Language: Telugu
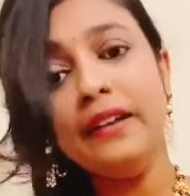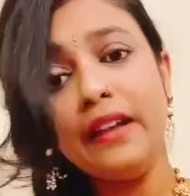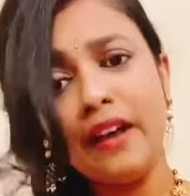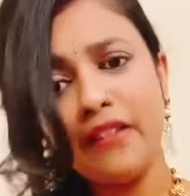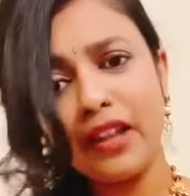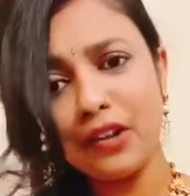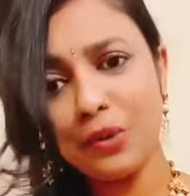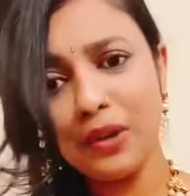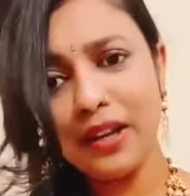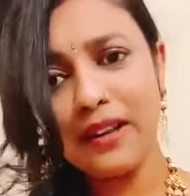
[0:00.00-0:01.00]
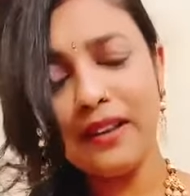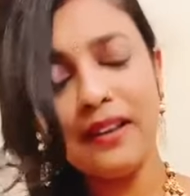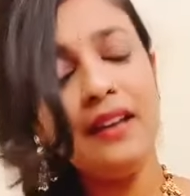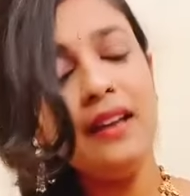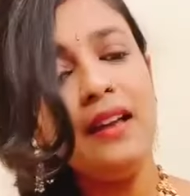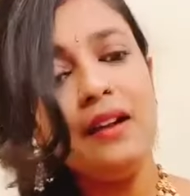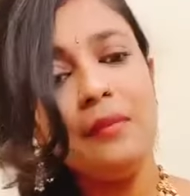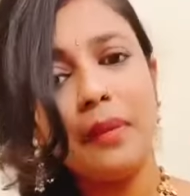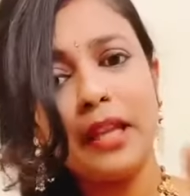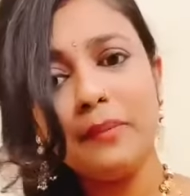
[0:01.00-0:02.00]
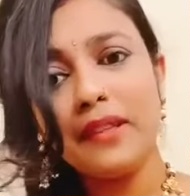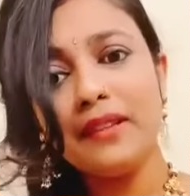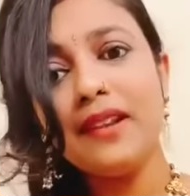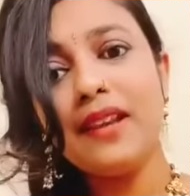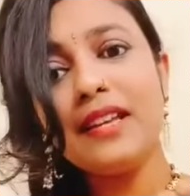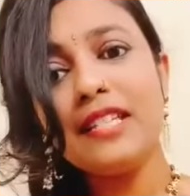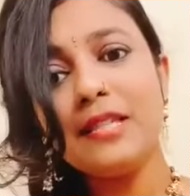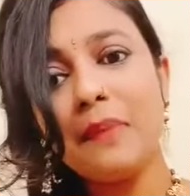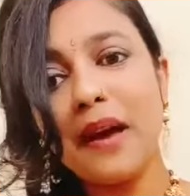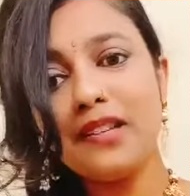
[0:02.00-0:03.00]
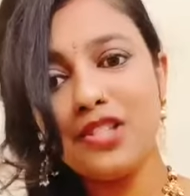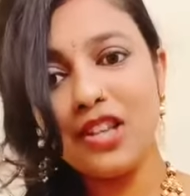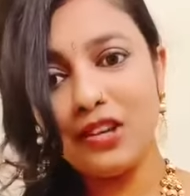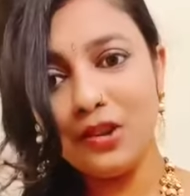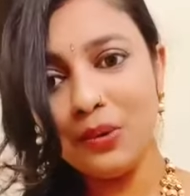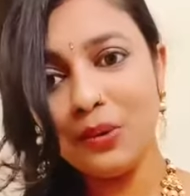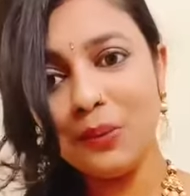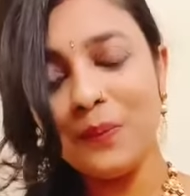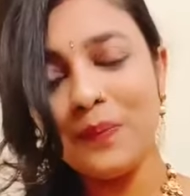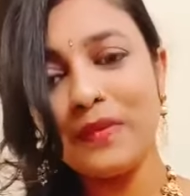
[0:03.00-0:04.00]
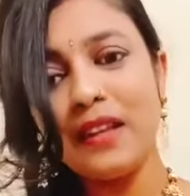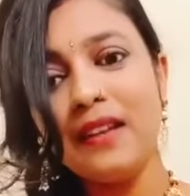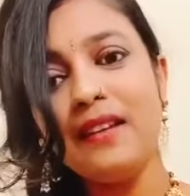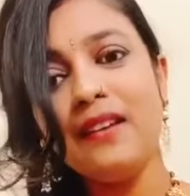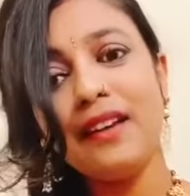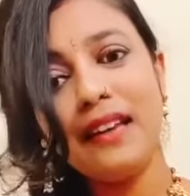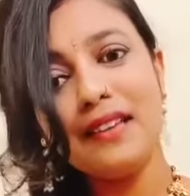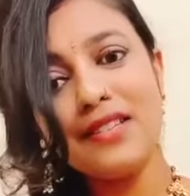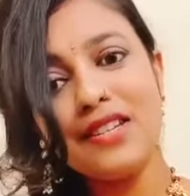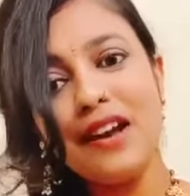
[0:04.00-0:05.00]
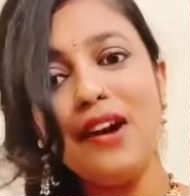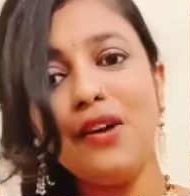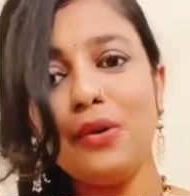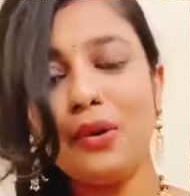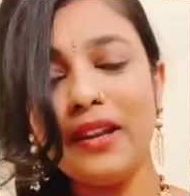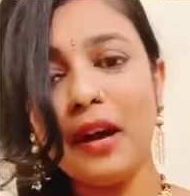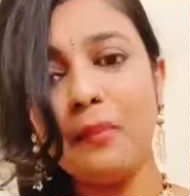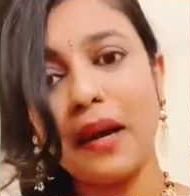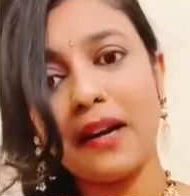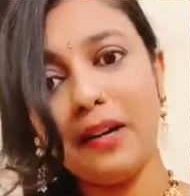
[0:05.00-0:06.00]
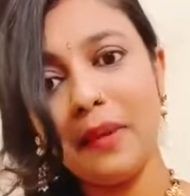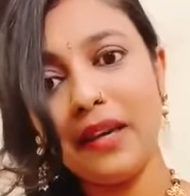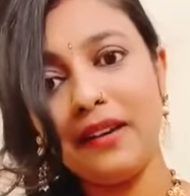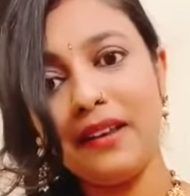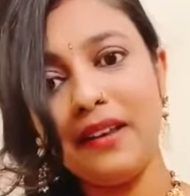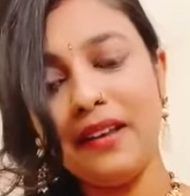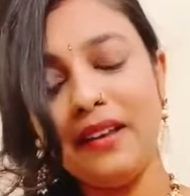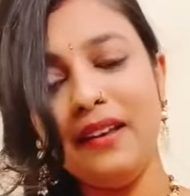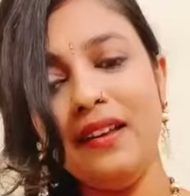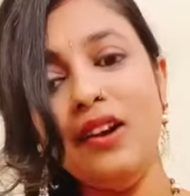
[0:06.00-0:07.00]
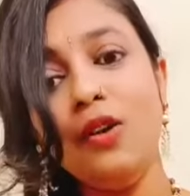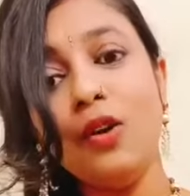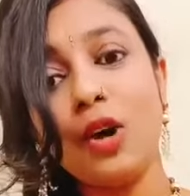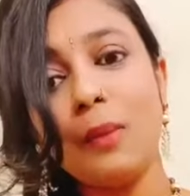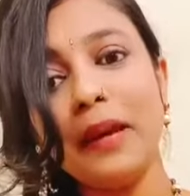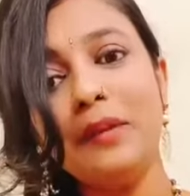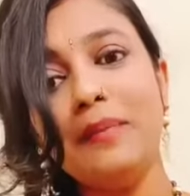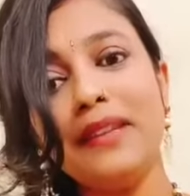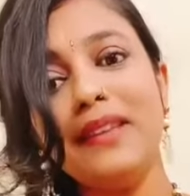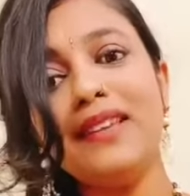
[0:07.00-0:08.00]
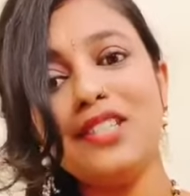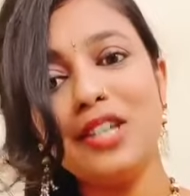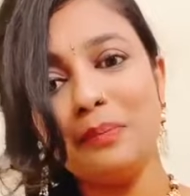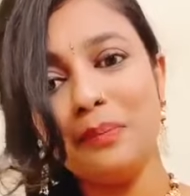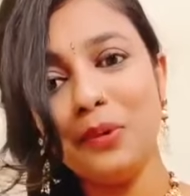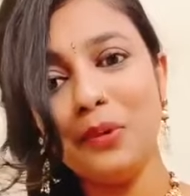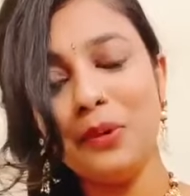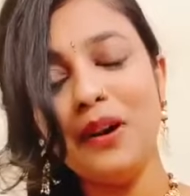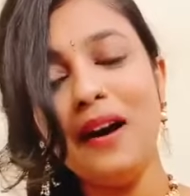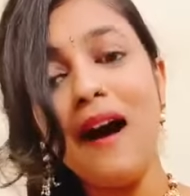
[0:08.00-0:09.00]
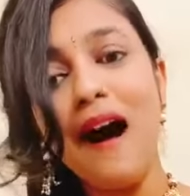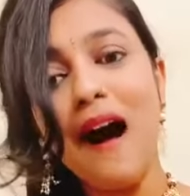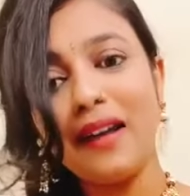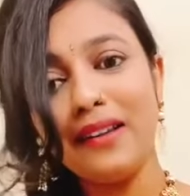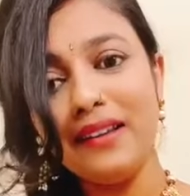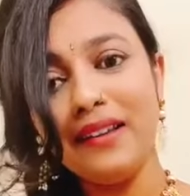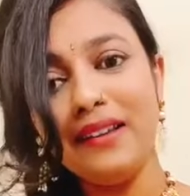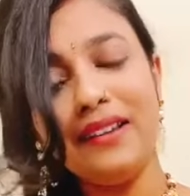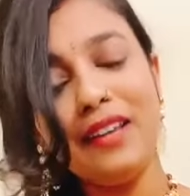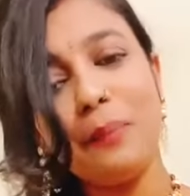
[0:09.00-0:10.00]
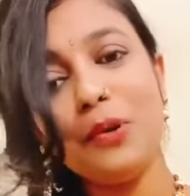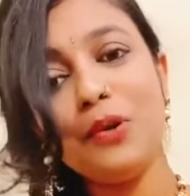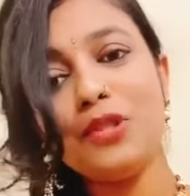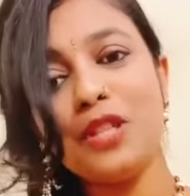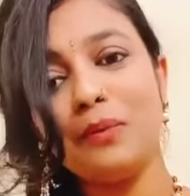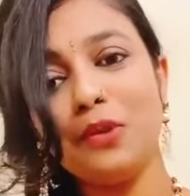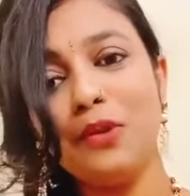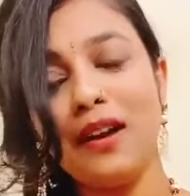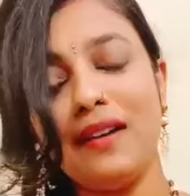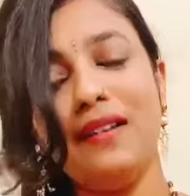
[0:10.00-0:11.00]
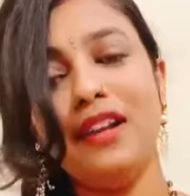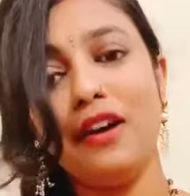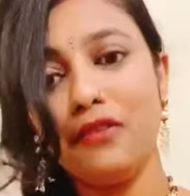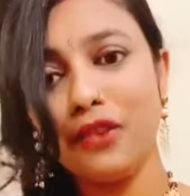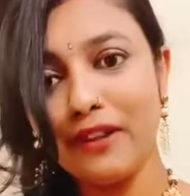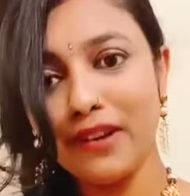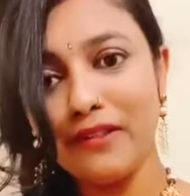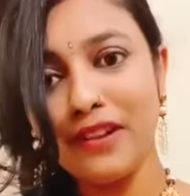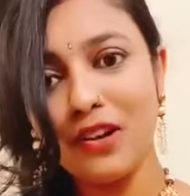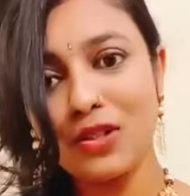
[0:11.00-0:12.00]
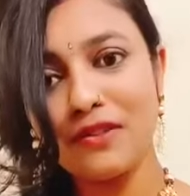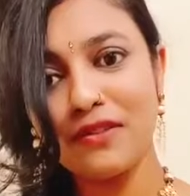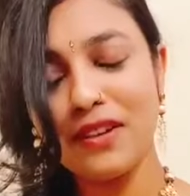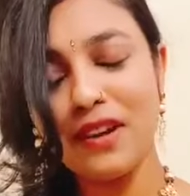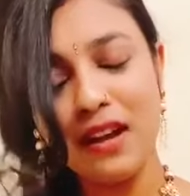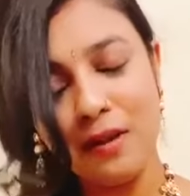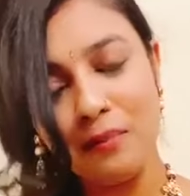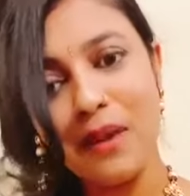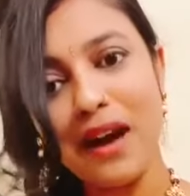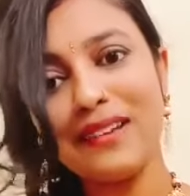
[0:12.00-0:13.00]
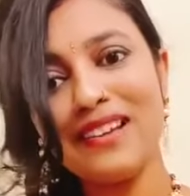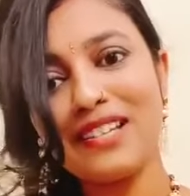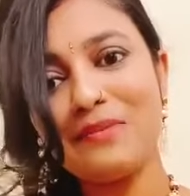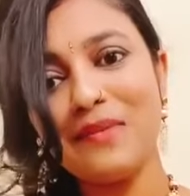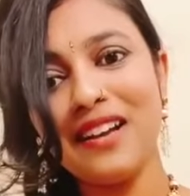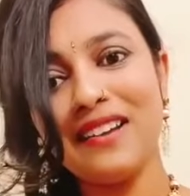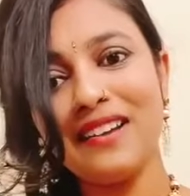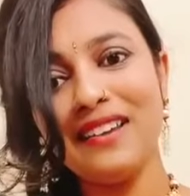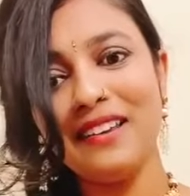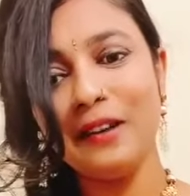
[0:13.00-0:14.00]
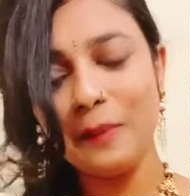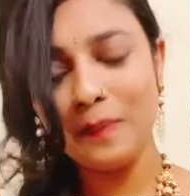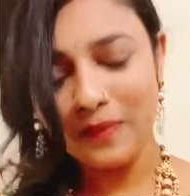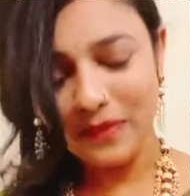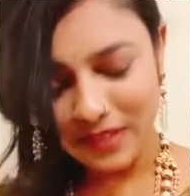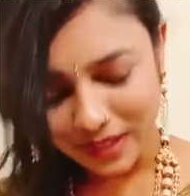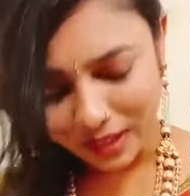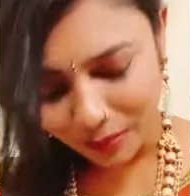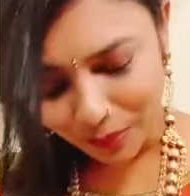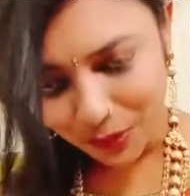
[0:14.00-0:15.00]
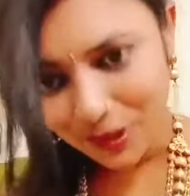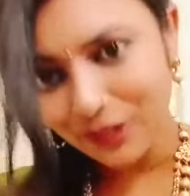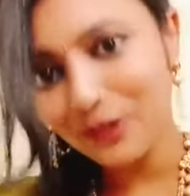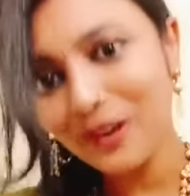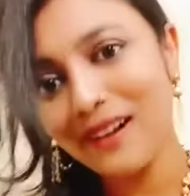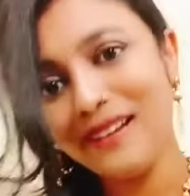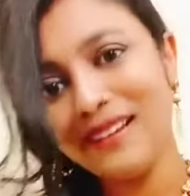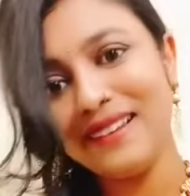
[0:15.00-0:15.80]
నా వెనకుండి పది మందిని ఇన్స్పైర్ చెయ్యు గెలిచినా ఓడినా పక్కన పెట్టి ఒక పది మందికి చెప్పు అని ఎప్పుడూ చెప్తున్న నా ఫర్ ఎవర్ ఫిలాసఫర్ భాగ్యలక్ష్మి గారికి నేను ఎప్పుడు ధన్యురాల్ని